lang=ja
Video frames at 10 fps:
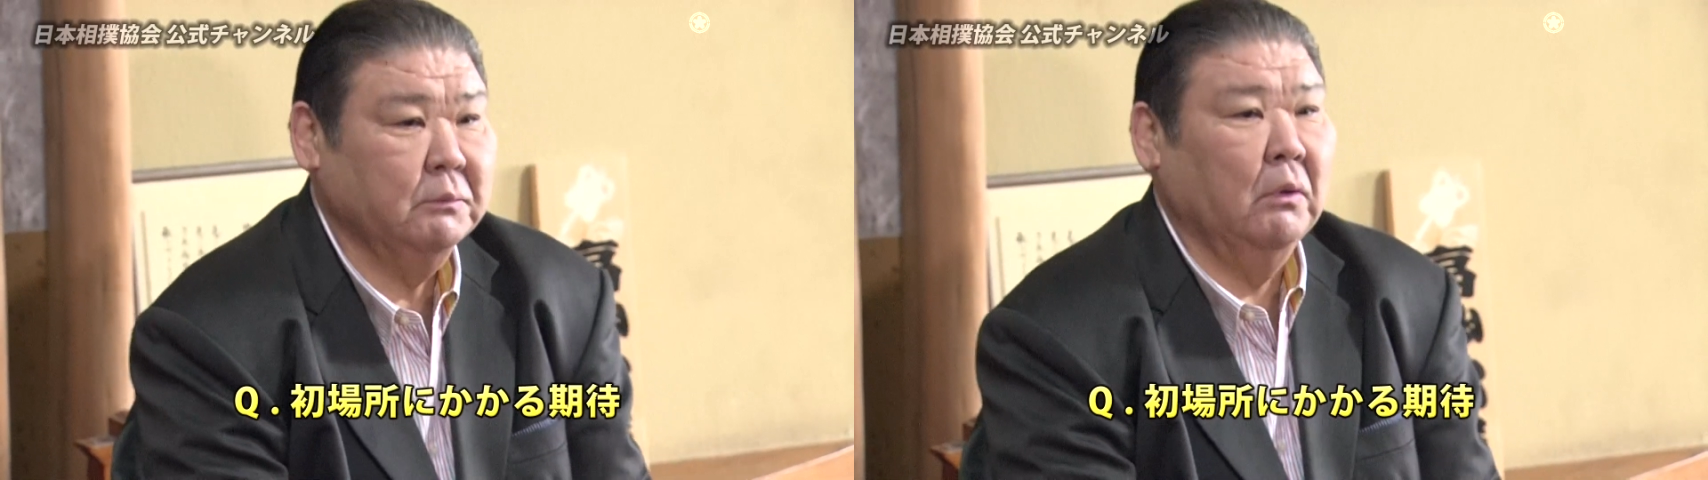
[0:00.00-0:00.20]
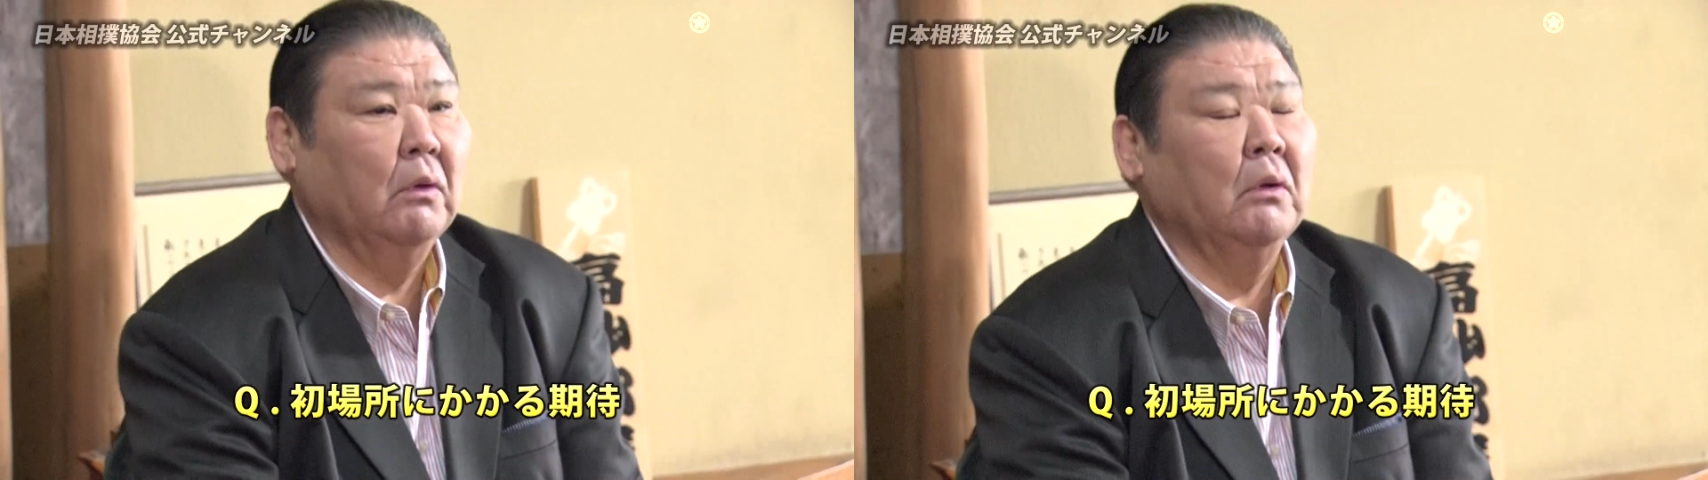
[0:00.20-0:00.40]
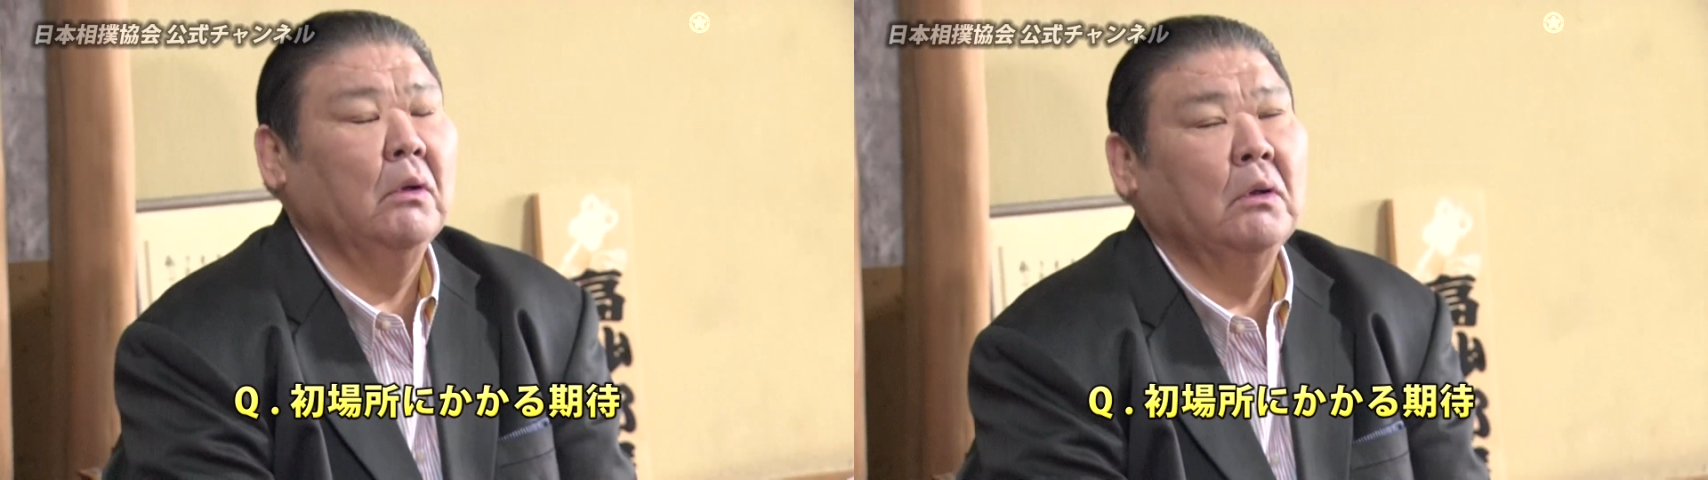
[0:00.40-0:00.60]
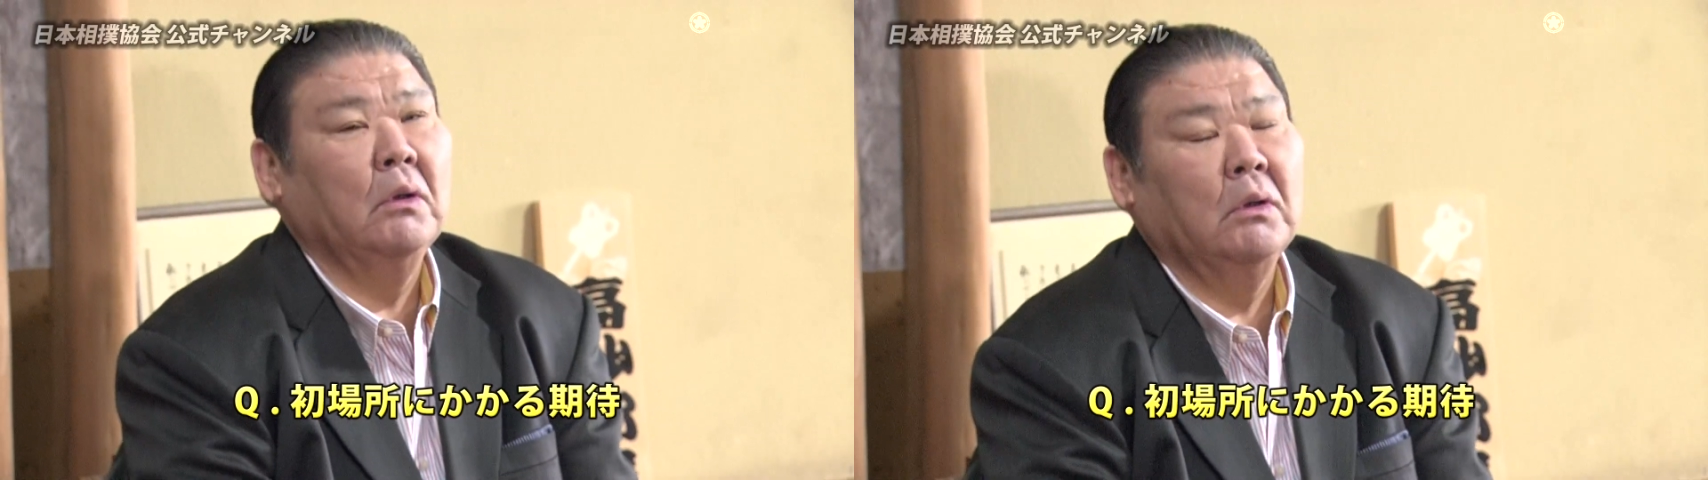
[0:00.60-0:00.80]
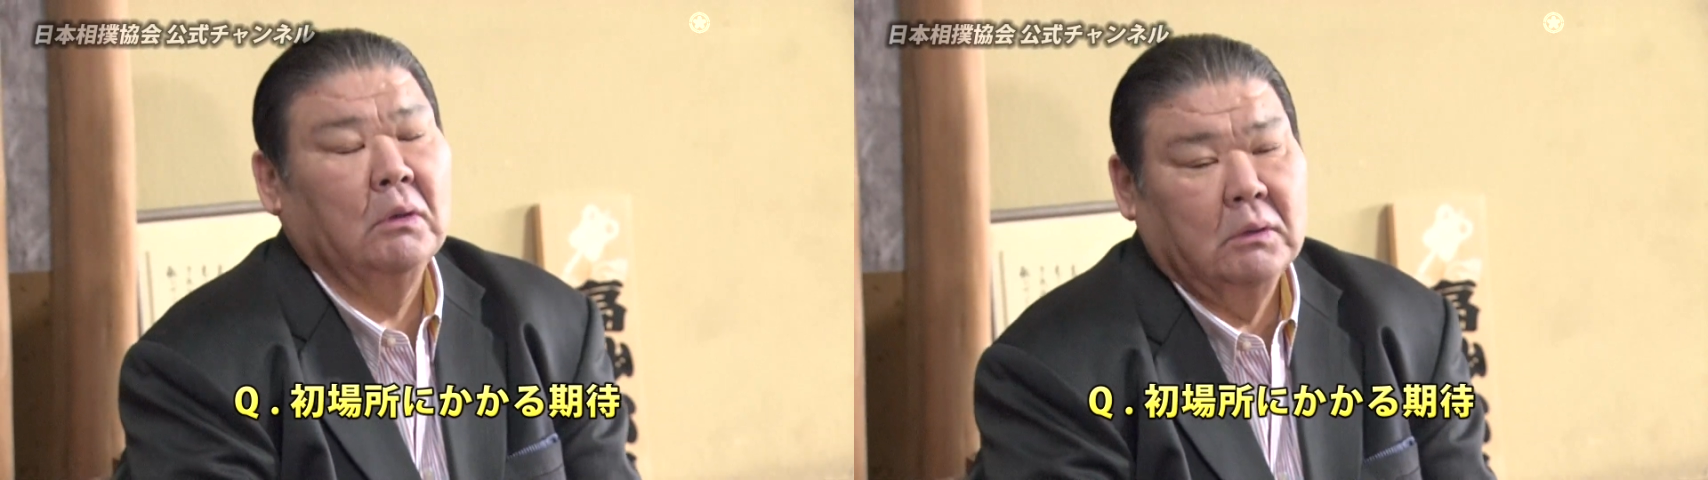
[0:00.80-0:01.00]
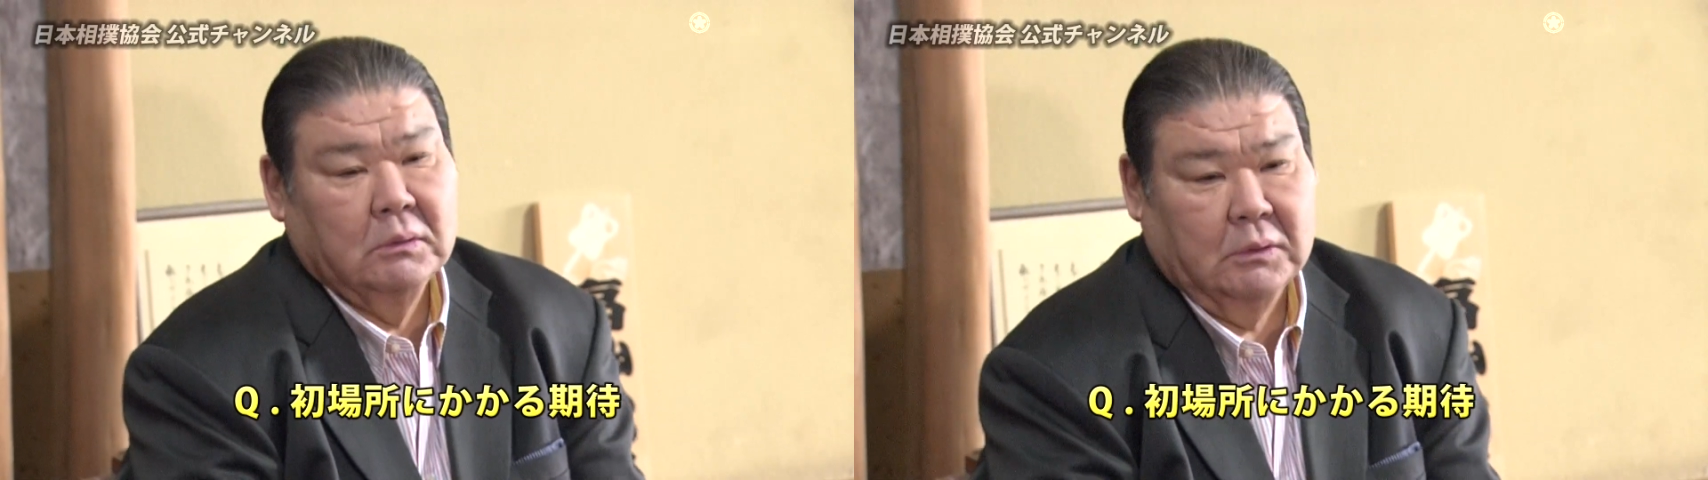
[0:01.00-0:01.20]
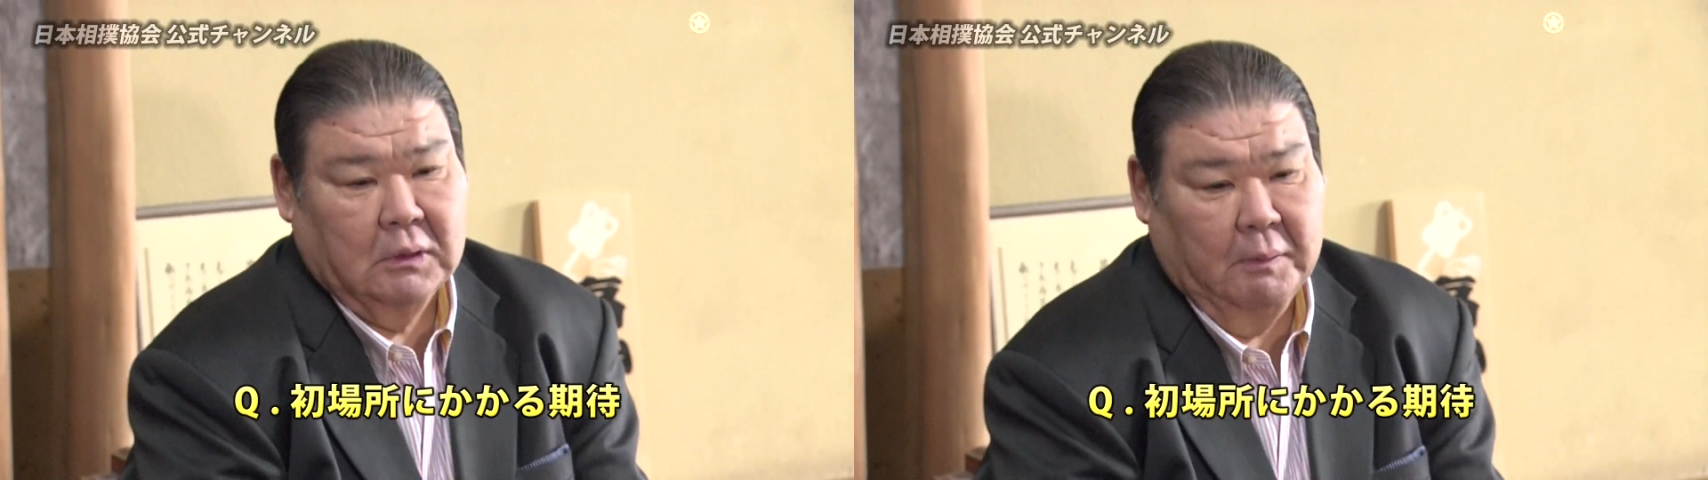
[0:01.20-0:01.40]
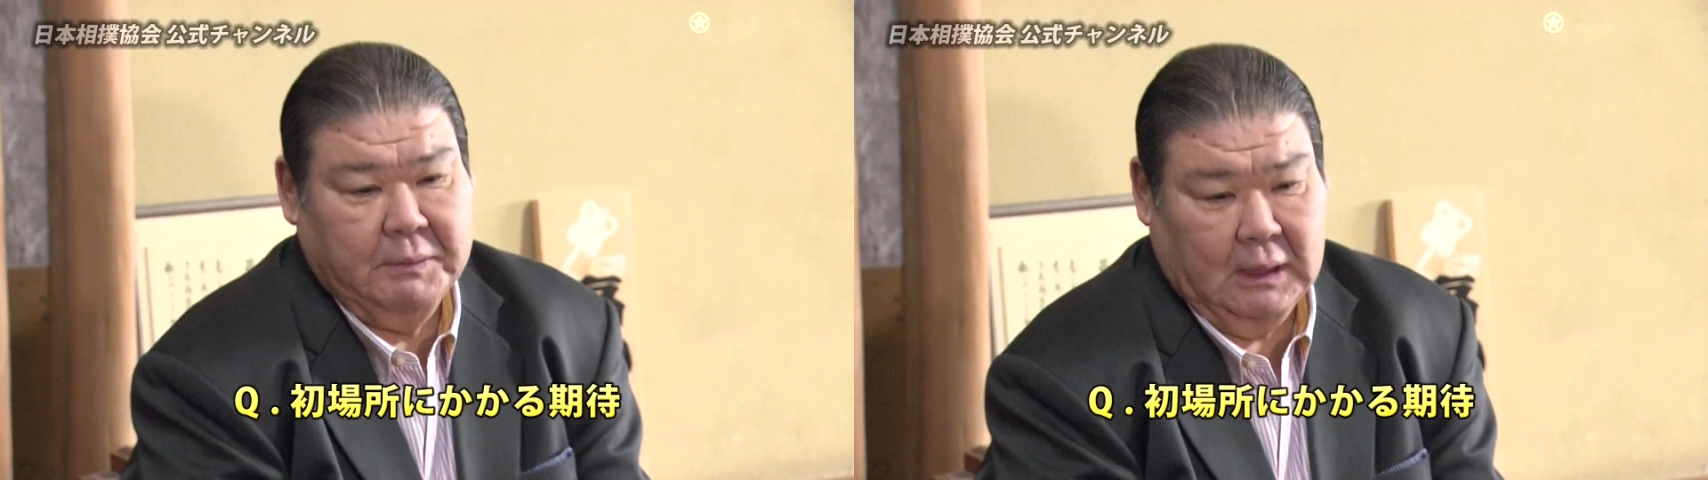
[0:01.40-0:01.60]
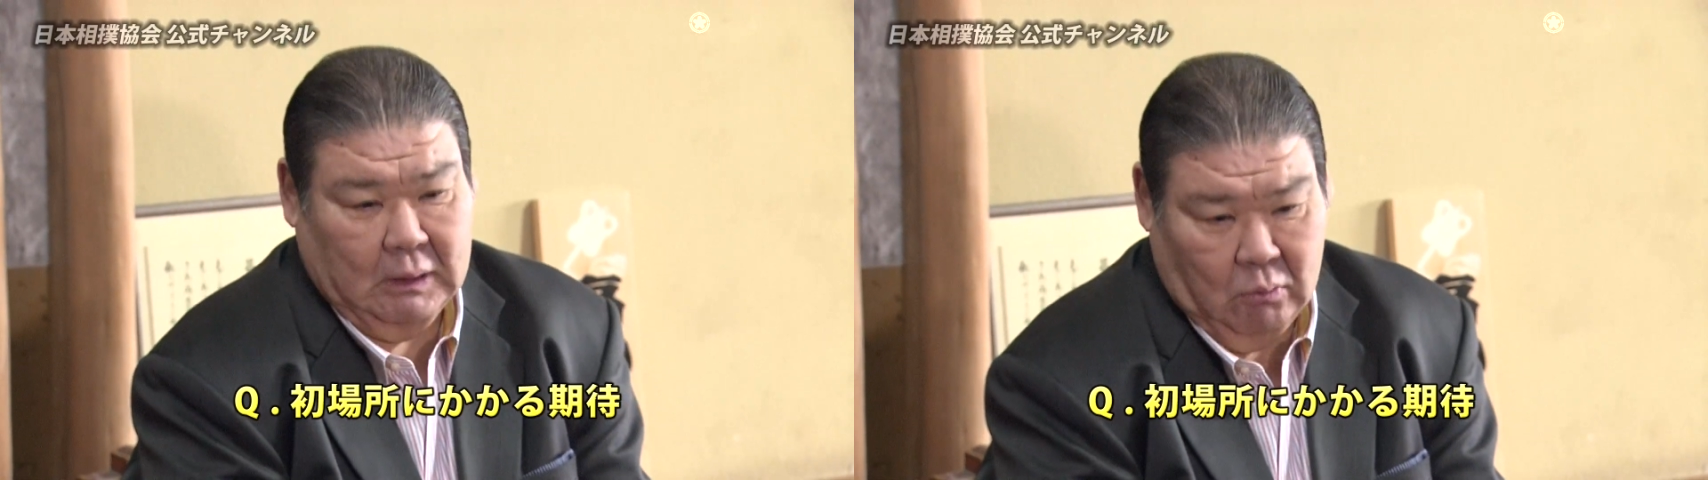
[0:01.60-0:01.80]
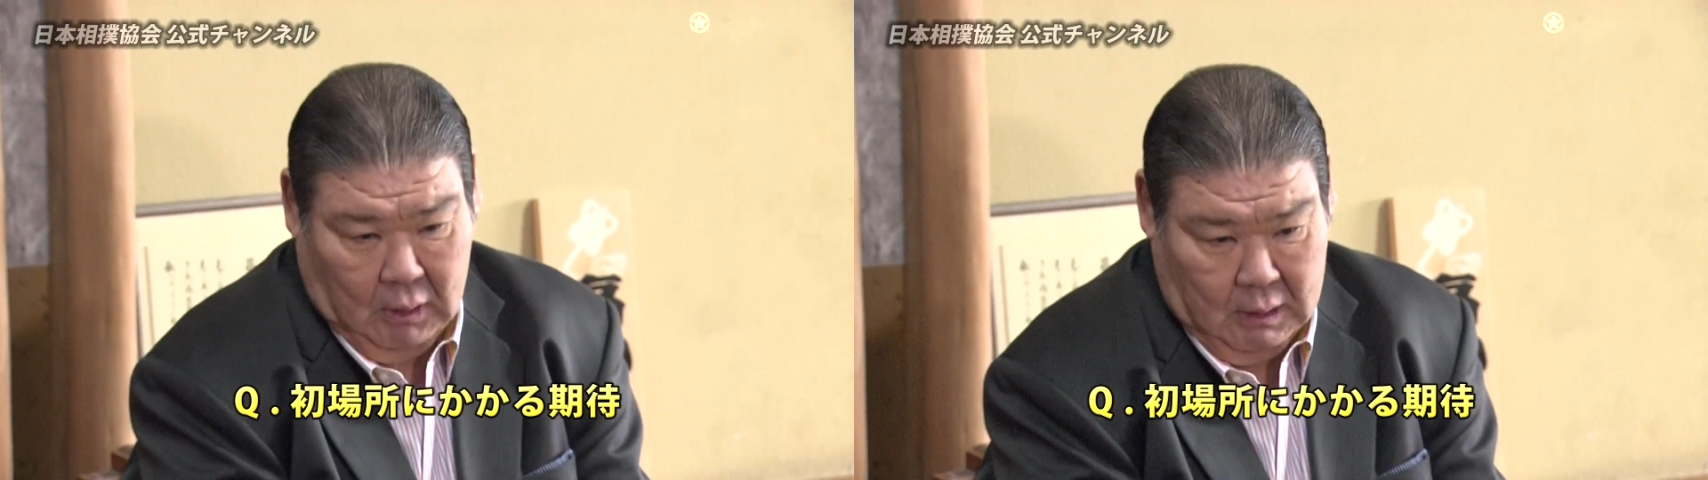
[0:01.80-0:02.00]
ても次は見えて
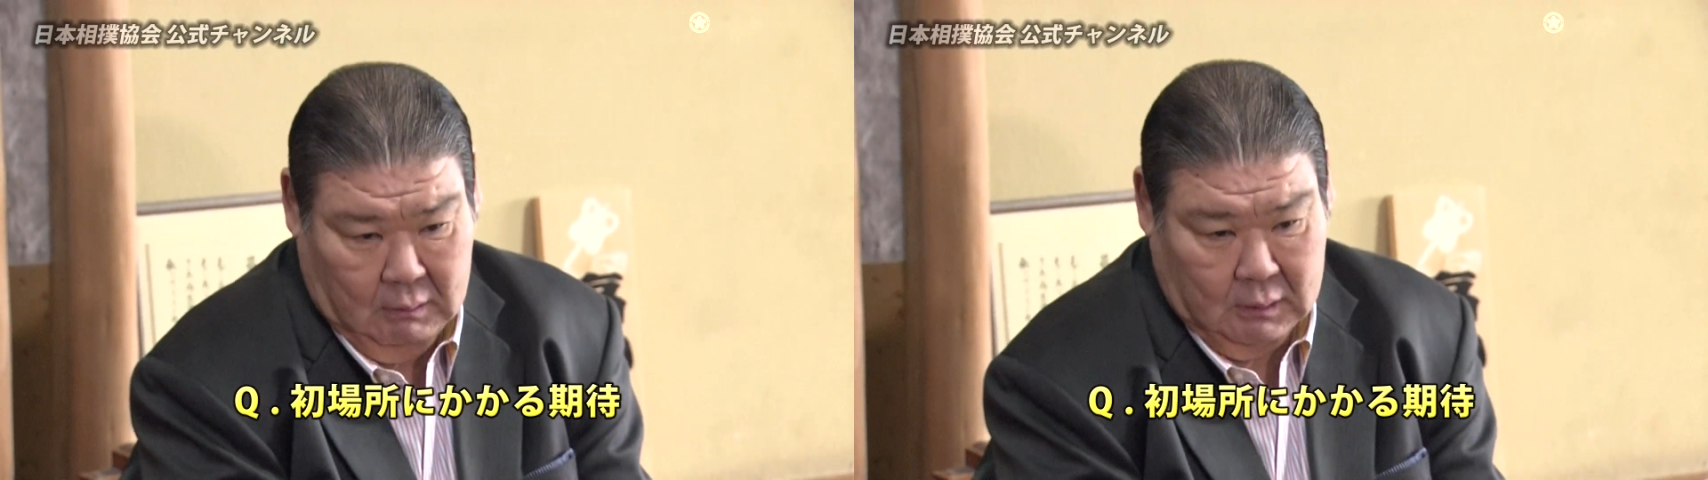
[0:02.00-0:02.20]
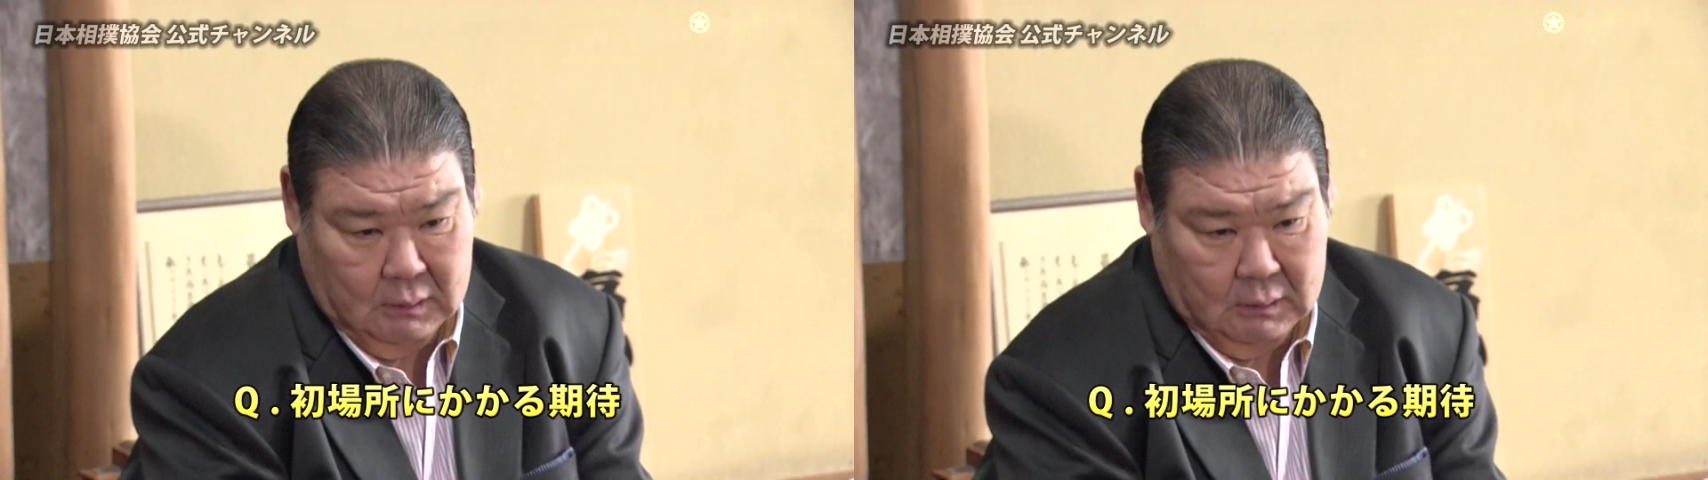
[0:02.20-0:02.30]
こないよ